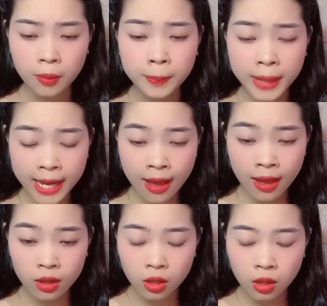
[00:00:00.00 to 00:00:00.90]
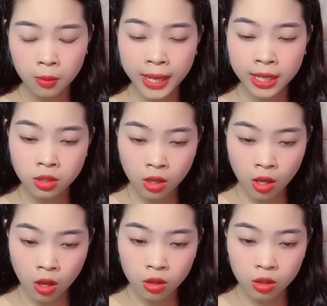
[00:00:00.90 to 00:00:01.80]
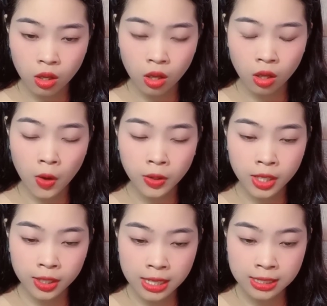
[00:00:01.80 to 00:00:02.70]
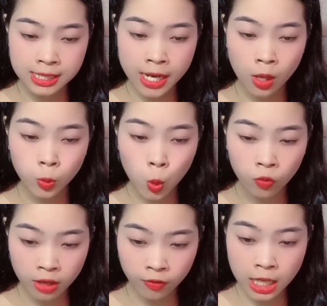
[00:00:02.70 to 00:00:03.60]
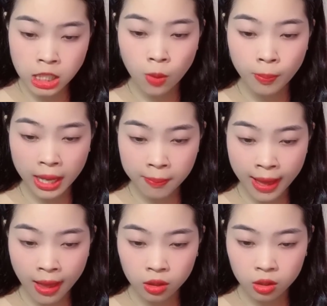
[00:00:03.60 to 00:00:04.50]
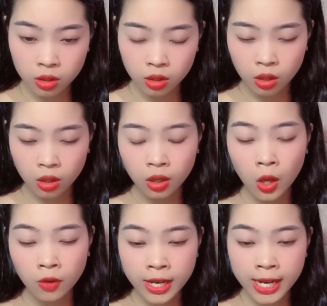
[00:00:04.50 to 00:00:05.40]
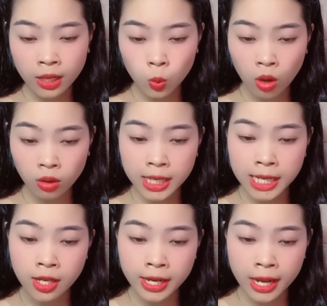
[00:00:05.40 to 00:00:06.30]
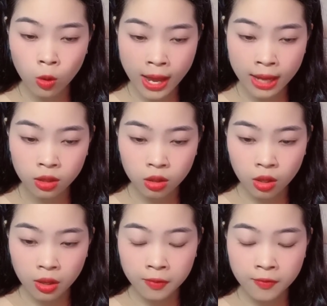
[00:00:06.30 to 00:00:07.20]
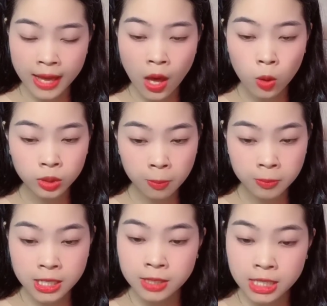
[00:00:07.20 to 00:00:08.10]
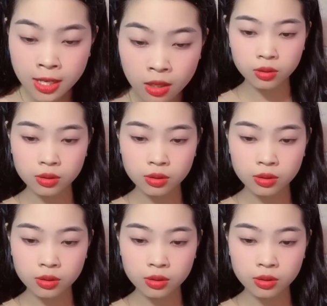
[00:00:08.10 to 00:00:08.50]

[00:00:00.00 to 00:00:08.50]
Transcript: Mẹ à, mẹ đừng lo, con nhất định sẽ đóng đủ viện phí cho mẹ mà. Con vẫn ăn uống nghỉ ngơi đều đặn và học tập chăm chỉ.